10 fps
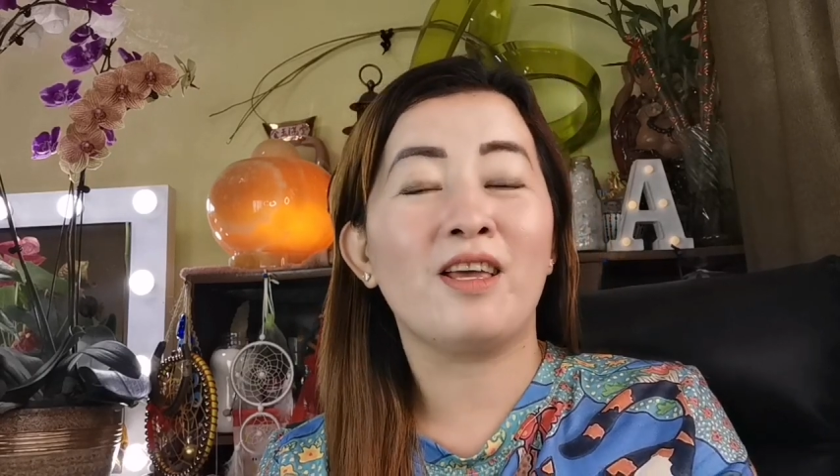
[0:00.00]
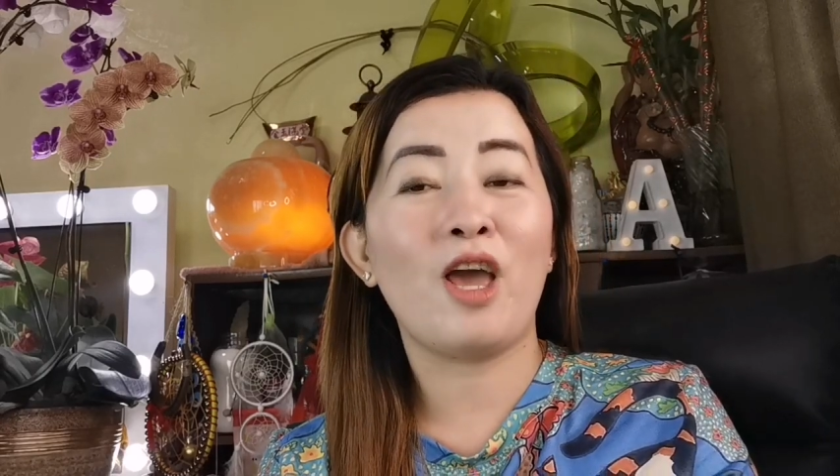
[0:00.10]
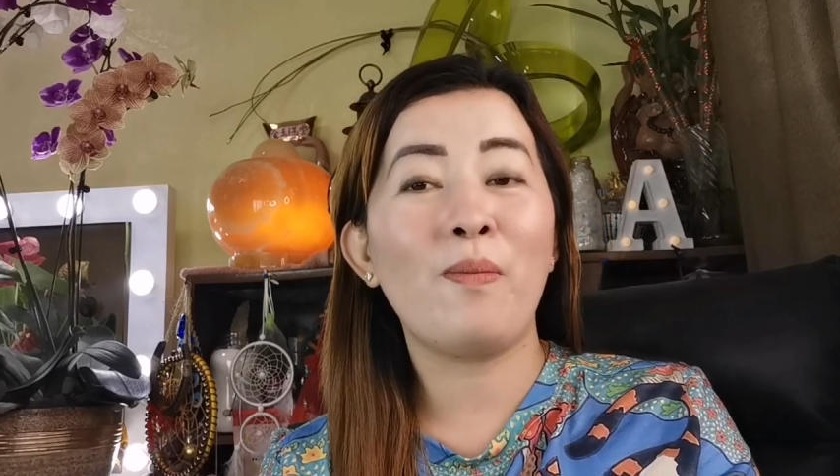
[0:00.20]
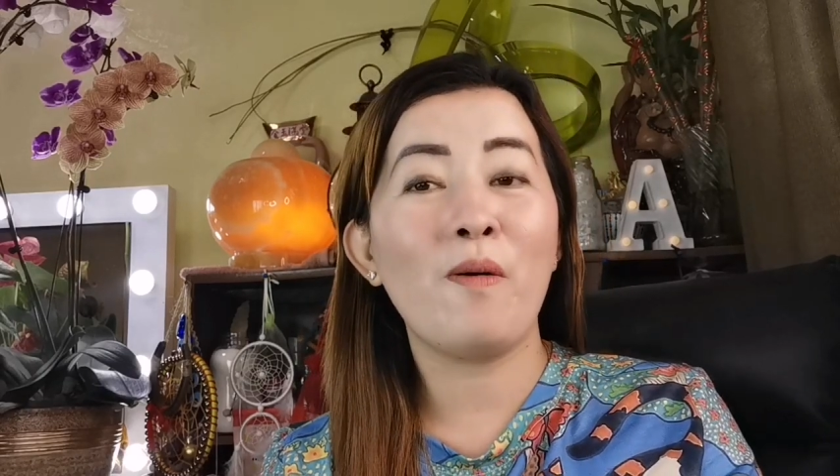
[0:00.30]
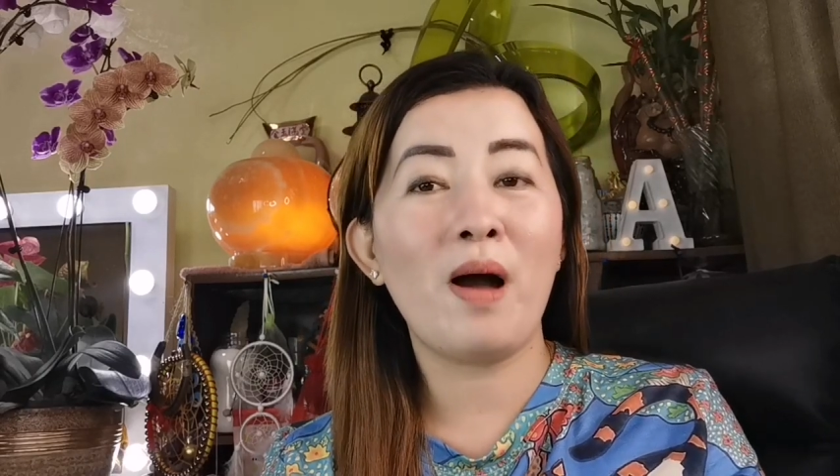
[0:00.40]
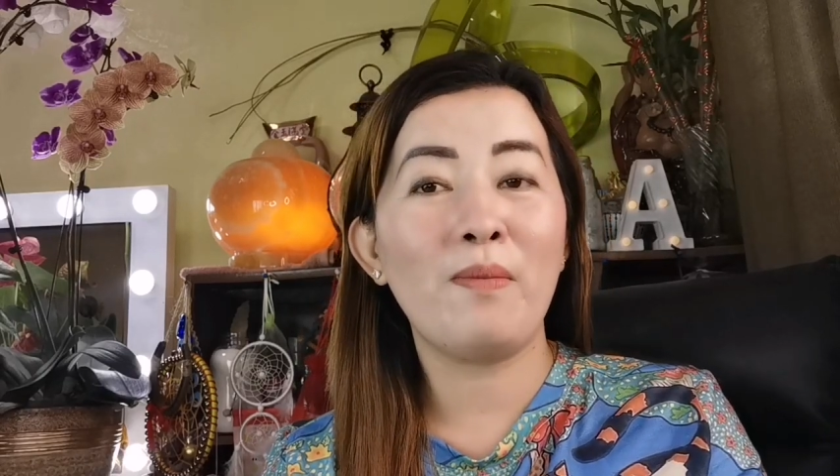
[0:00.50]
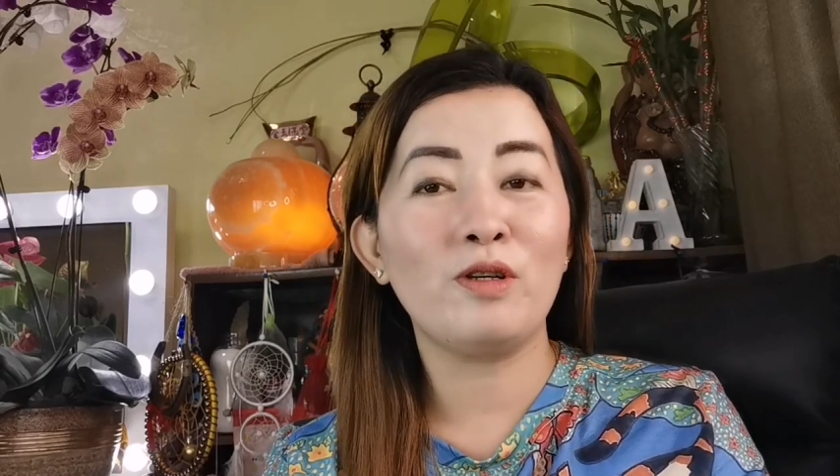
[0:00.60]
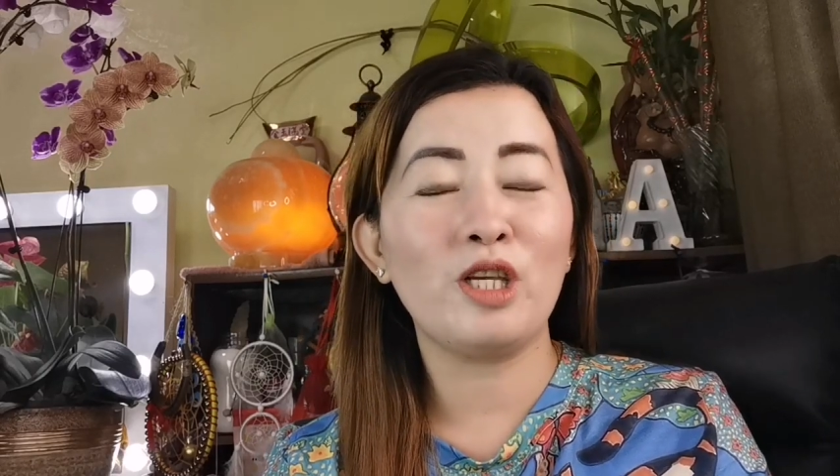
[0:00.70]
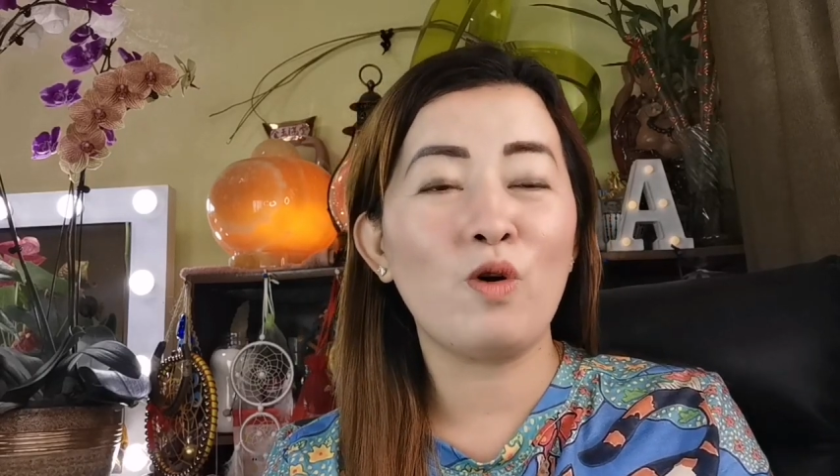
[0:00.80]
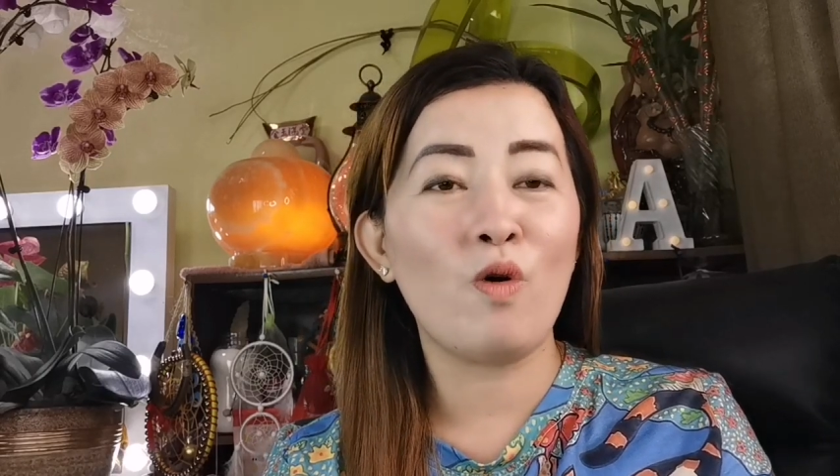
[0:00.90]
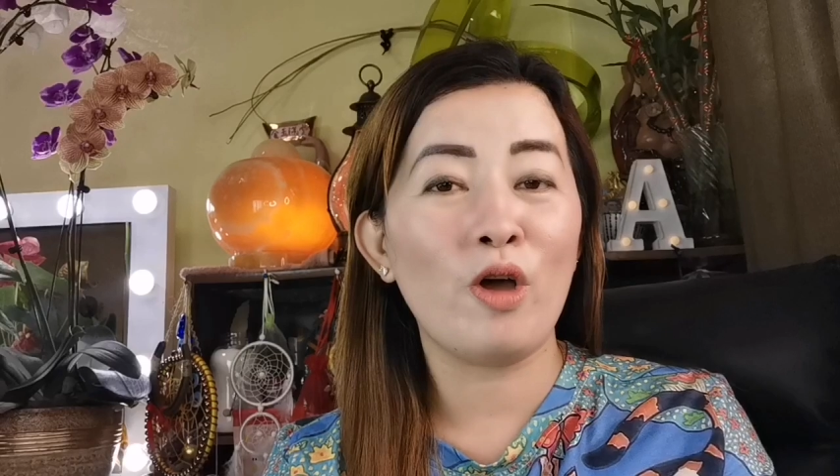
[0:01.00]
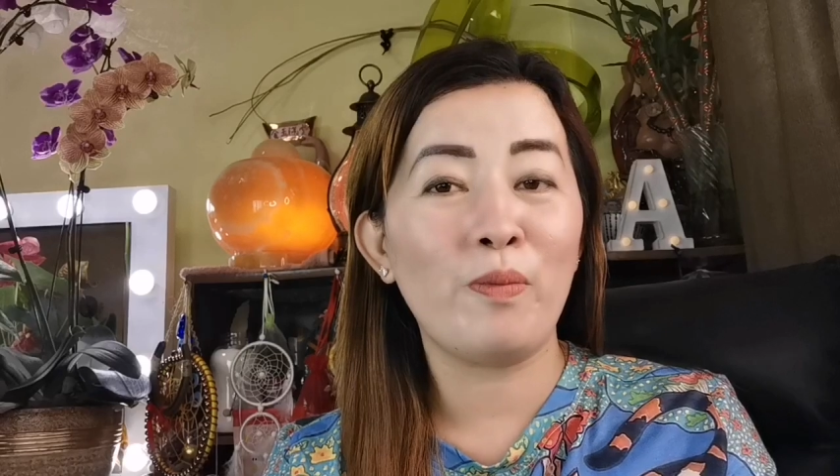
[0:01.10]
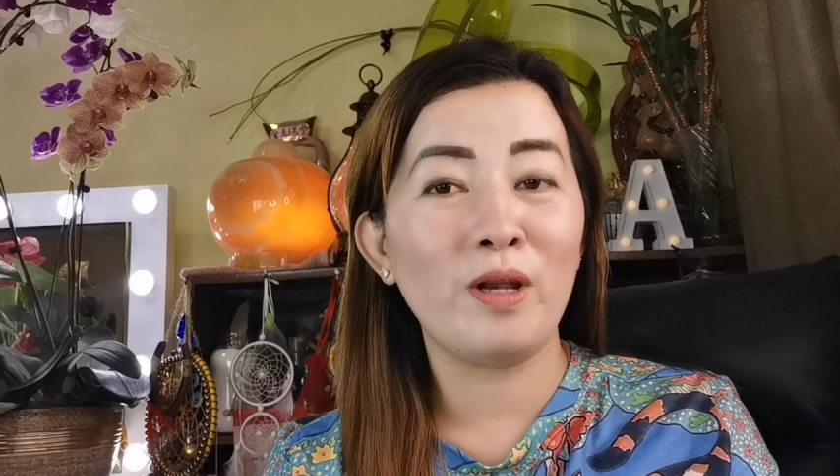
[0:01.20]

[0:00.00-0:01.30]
Ngayon po mga bossing, kung kayo po